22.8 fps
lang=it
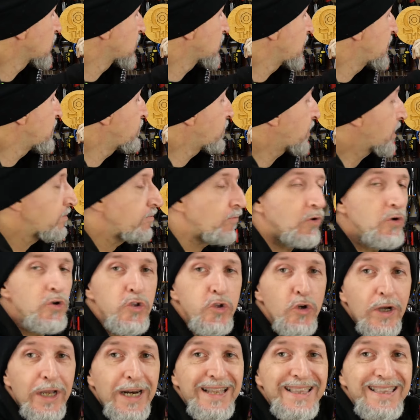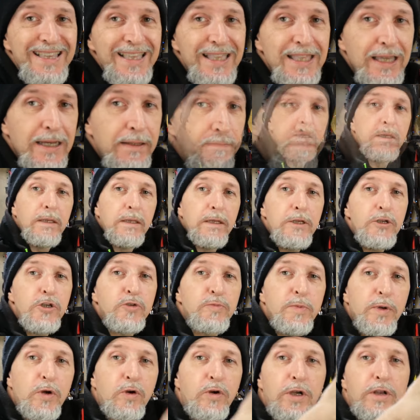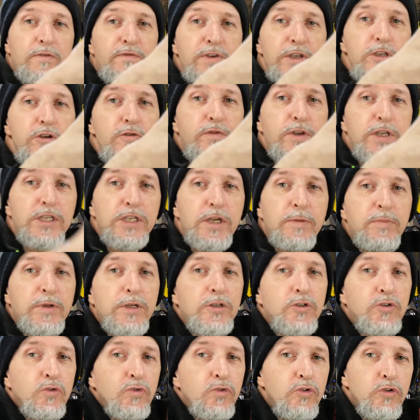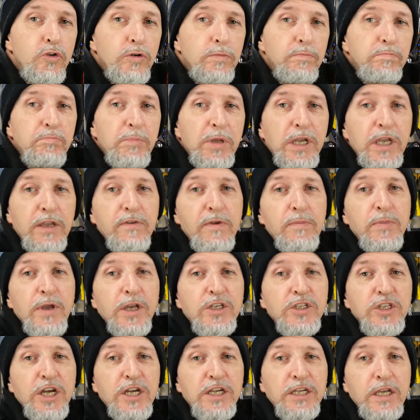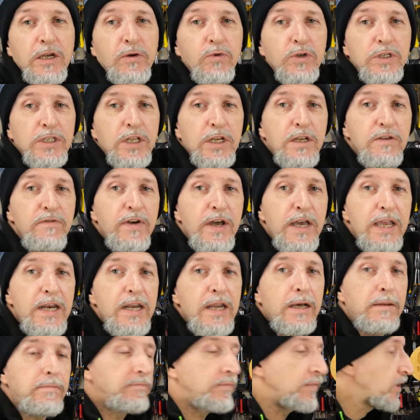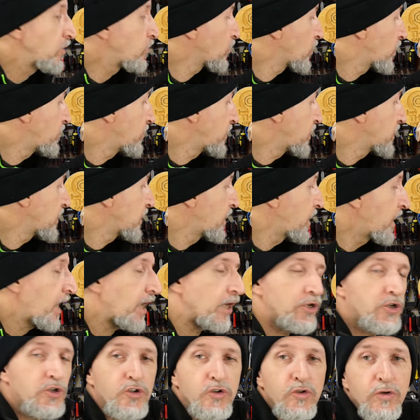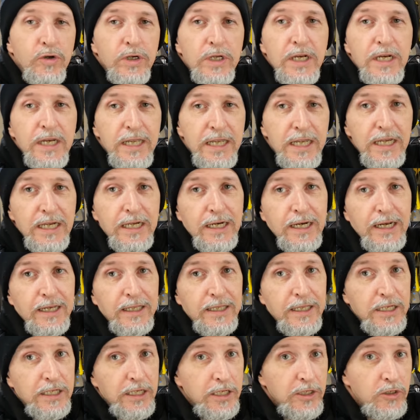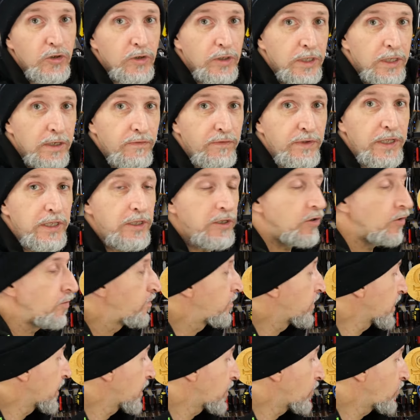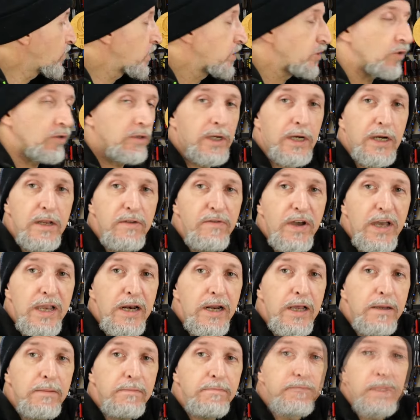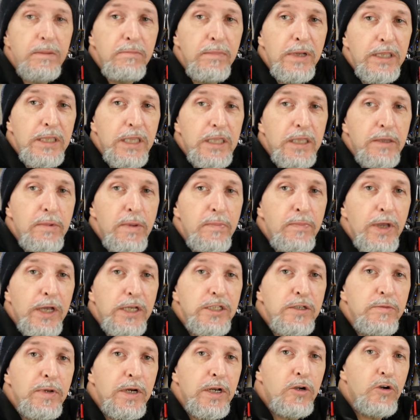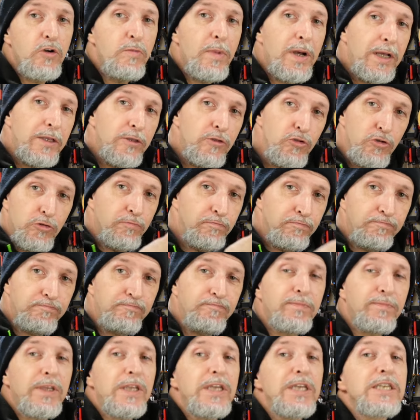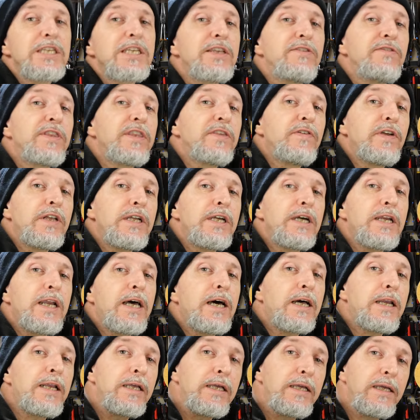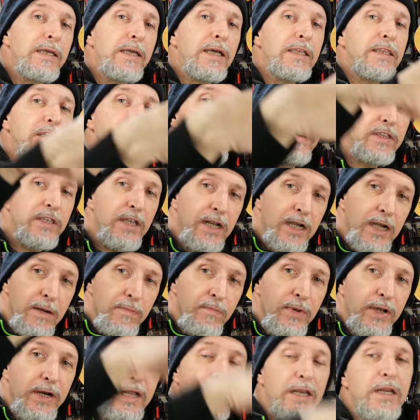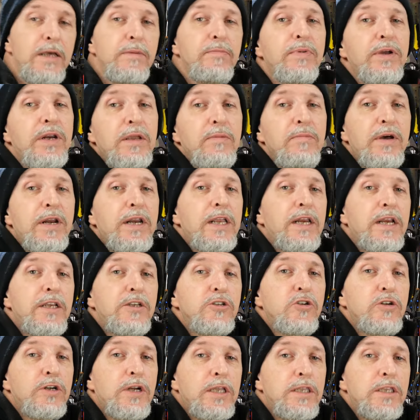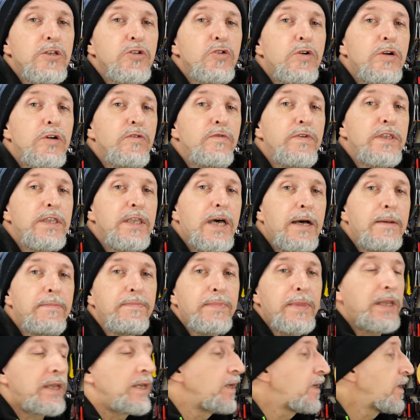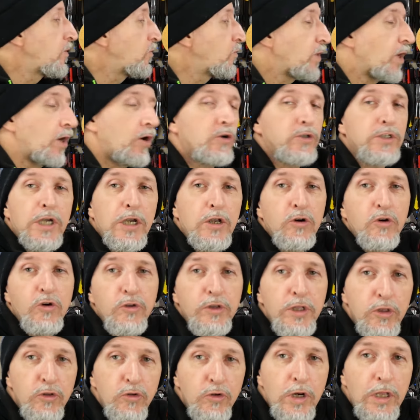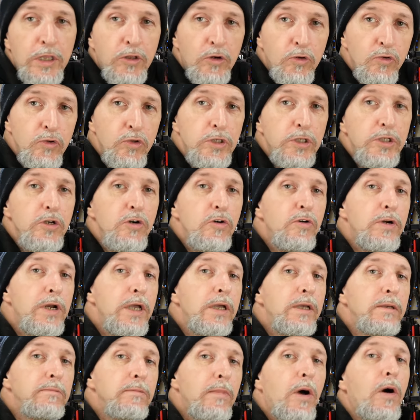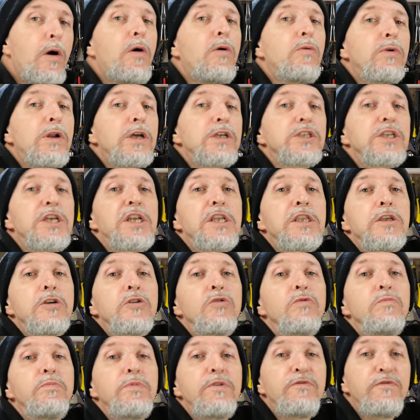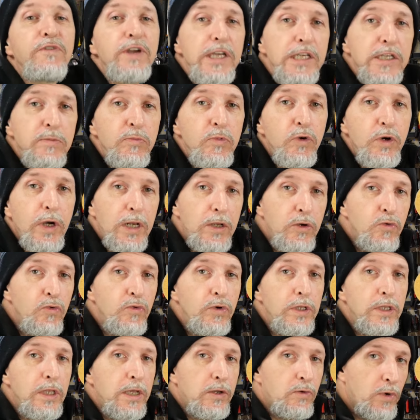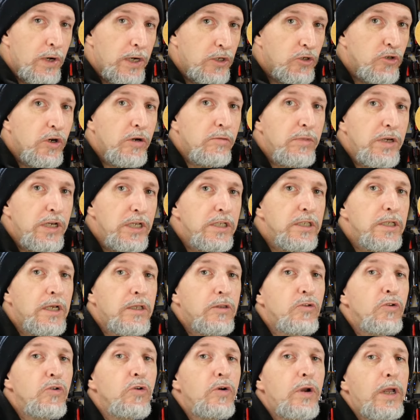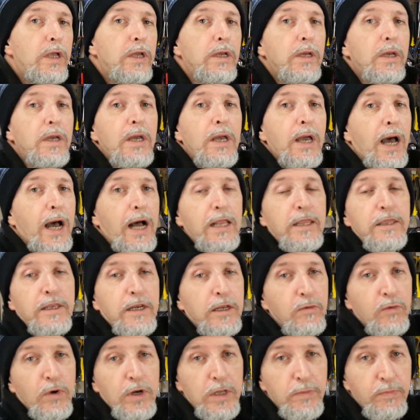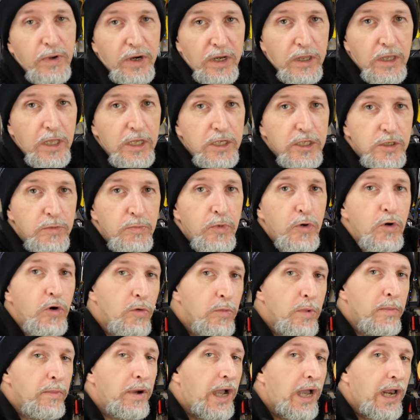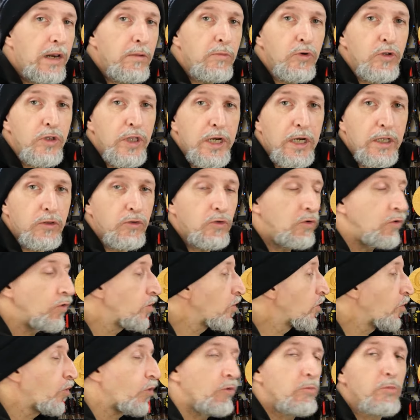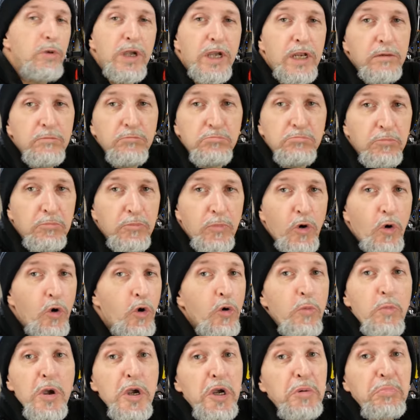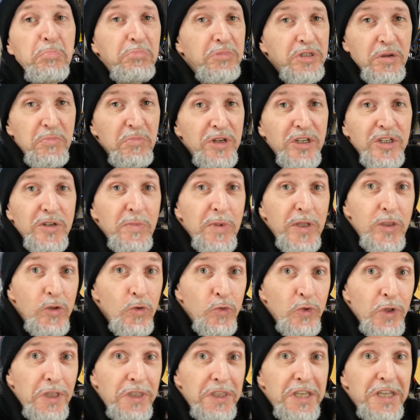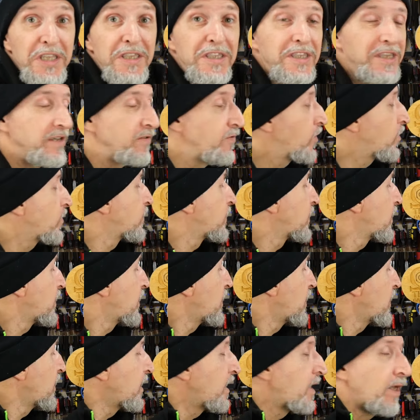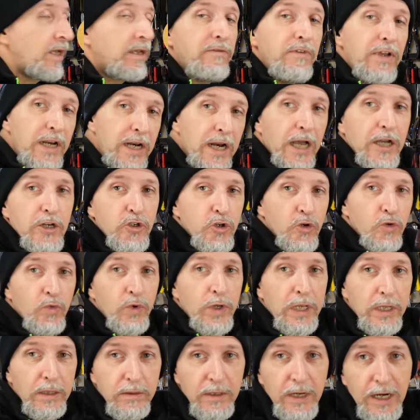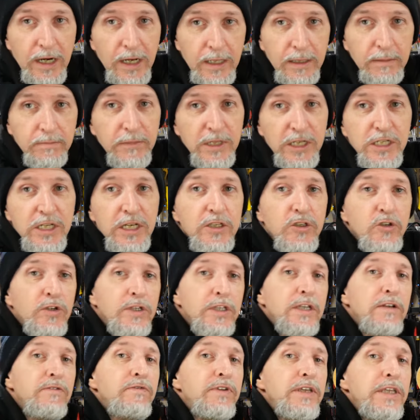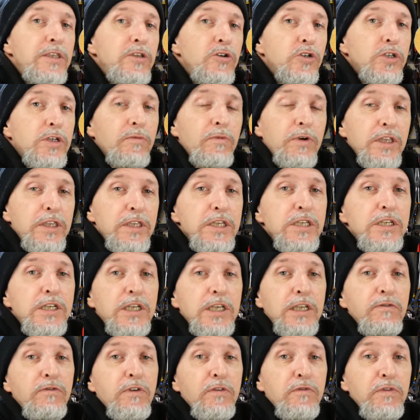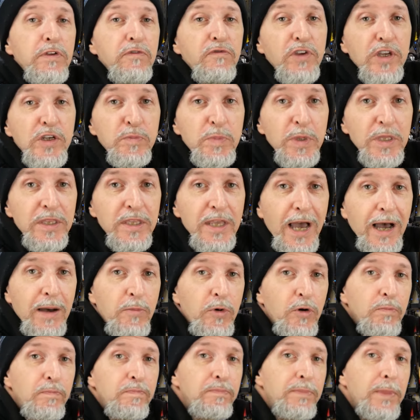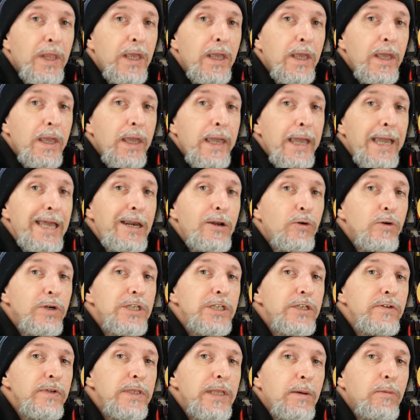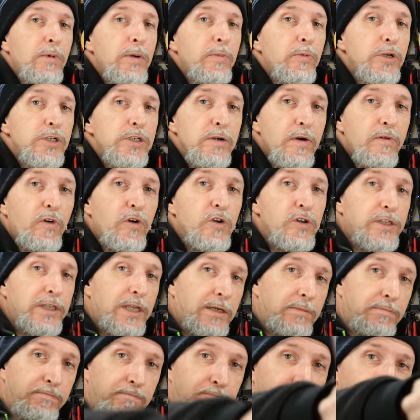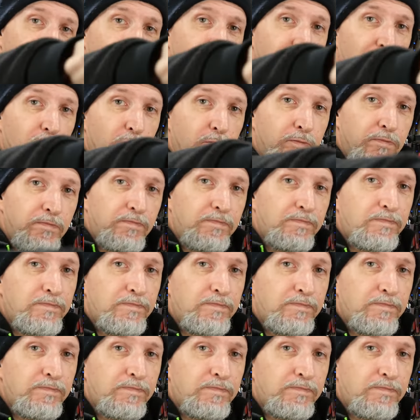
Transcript: sempre molto gradita. Io spero che il video vi sia piaciuto, che vi piaccia anche questa livella, naturalmente lascio il link nella descrizione del video per l'acquisto della livella, mettete mi piace mi raccomando, iscrivetevi al canale e attivate la campanella per rimanere aggiornati sulle novità. Una cosa che non ho detto in introduzione, ho una serie di gruppi Facebook, alcuni dei quali sono amministratore, altri ai quali partecipo come magari moderatore o come, o come semplicemente utente attivo. Ve li lascio qui nella descrizione del video se volete iscrivervi, vi aspettiamo e noi ci vediamo la prossima volta. Ciao!